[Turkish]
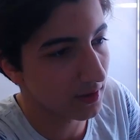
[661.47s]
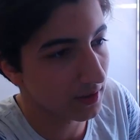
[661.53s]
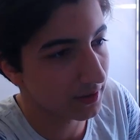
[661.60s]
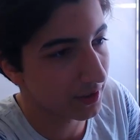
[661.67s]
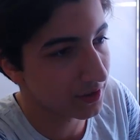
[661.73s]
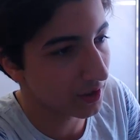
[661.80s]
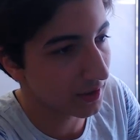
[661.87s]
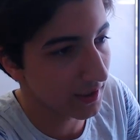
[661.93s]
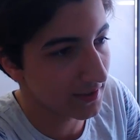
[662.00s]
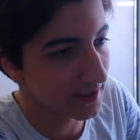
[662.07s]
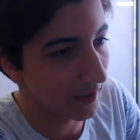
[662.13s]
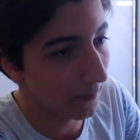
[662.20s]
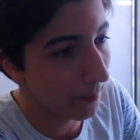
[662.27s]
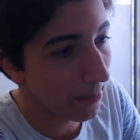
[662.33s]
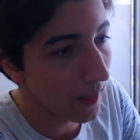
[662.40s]
arkadaşlar.
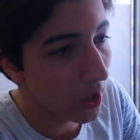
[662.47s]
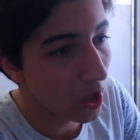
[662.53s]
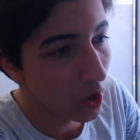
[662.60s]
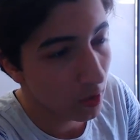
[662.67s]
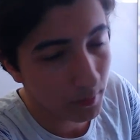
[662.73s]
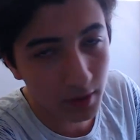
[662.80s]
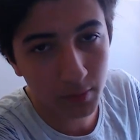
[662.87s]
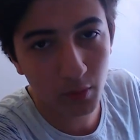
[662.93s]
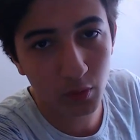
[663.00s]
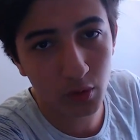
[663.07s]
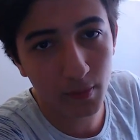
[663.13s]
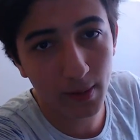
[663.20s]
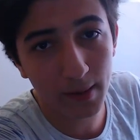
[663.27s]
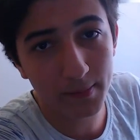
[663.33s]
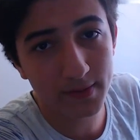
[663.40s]
Neyse. Umarım bu
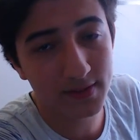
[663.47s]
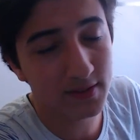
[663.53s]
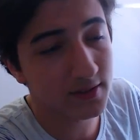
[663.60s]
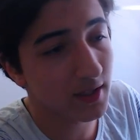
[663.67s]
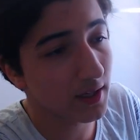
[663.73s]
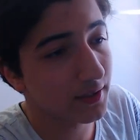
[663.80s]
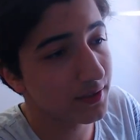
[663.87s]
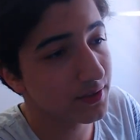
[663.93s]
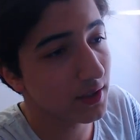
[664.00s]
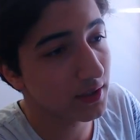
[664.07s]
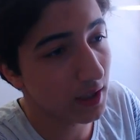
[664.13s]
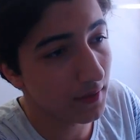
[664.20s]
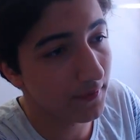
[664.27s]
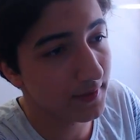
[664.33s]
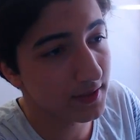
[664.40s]
videoyu beğenmişsinizdir arkadaşlar.
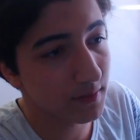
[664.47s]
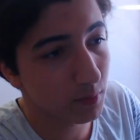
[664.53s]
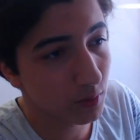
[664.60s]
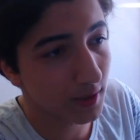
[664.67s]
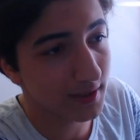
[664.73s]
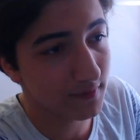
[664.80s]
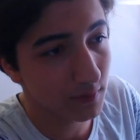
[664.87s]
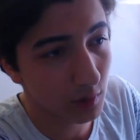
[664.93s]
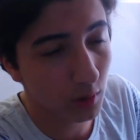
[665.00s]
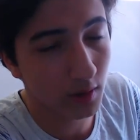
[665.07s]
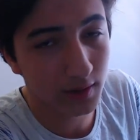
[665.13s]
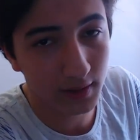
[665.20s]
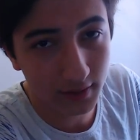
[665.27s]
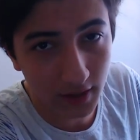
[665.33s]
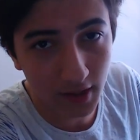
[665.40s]
Daha fazla bu tarz
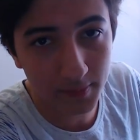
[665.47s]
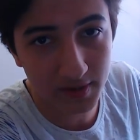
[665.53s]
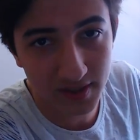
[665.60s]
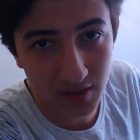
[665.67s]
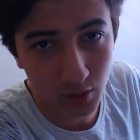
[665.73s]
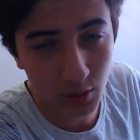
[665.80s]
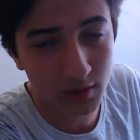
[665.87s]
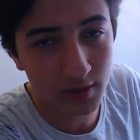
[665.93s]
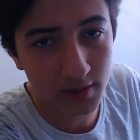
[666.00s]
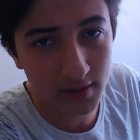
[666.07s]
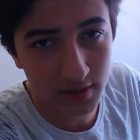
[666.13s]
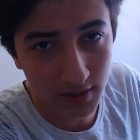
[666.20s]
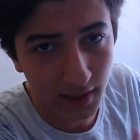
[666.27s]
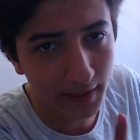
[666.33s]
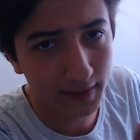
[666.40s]
videolardan gelmesi
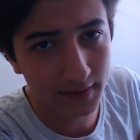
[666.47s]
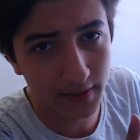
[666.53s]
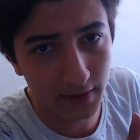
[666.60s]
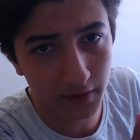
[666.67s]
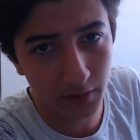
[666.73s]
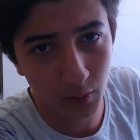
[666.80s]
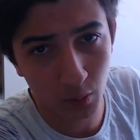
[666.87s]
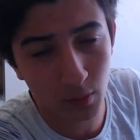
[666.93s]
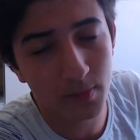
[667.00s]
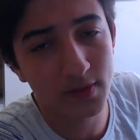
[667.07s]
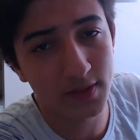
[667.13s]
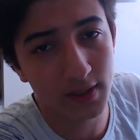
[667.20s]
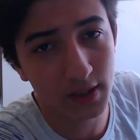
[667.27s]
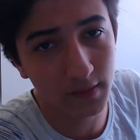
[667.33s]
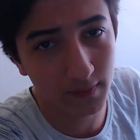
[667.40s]
istiyorsanız like atarak, yorum
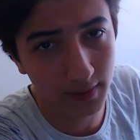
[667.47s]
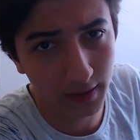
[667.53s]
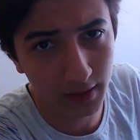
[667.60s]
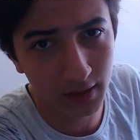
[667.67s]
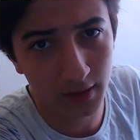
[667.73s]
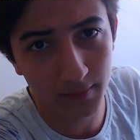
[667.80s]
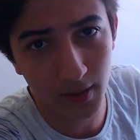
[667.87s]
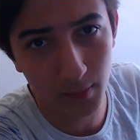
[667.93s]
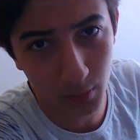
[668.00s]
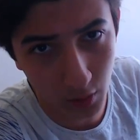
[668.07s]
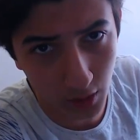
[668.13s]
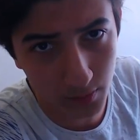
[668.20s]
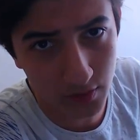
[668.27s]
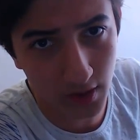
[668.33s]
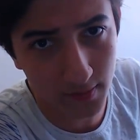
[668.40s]
yazarak ve de kanalıma abone
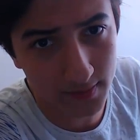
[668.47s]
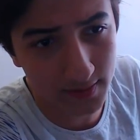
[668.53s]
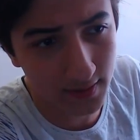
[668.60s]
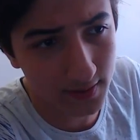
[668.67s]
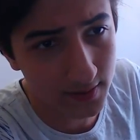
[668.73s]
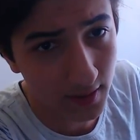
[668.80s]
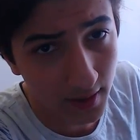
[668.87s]
olmak misafisiniz.